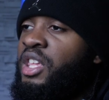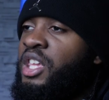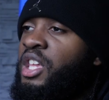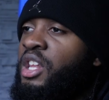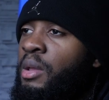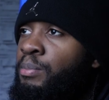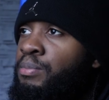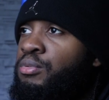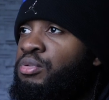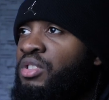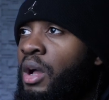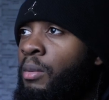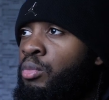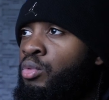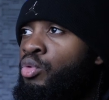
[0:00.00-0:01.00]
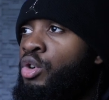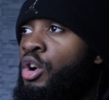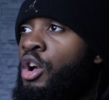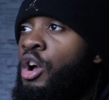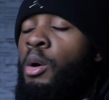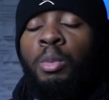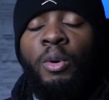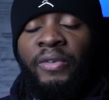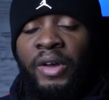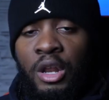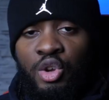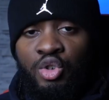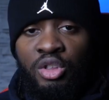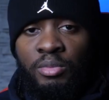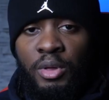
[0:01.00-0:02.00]
qui les pousse à bout pour faire
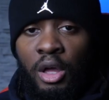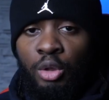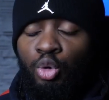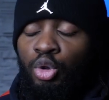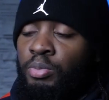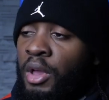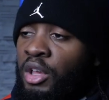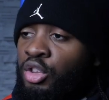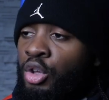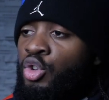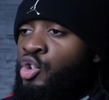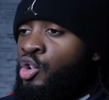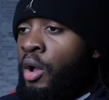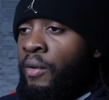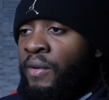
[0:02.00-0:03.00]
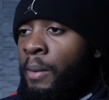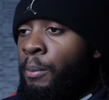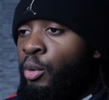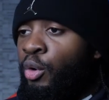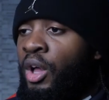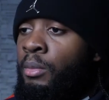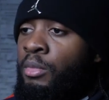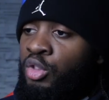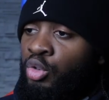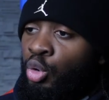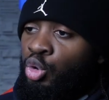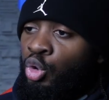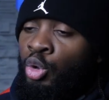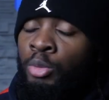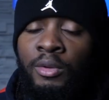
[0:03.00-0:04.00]
les choses bien. D'autres personnes, tu leur fais un programme, ils sont
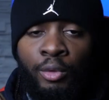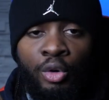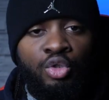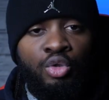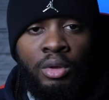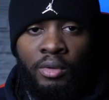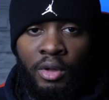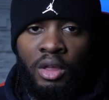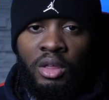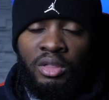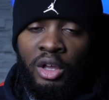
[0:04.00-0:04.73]
autonomes, ils vont le suivre.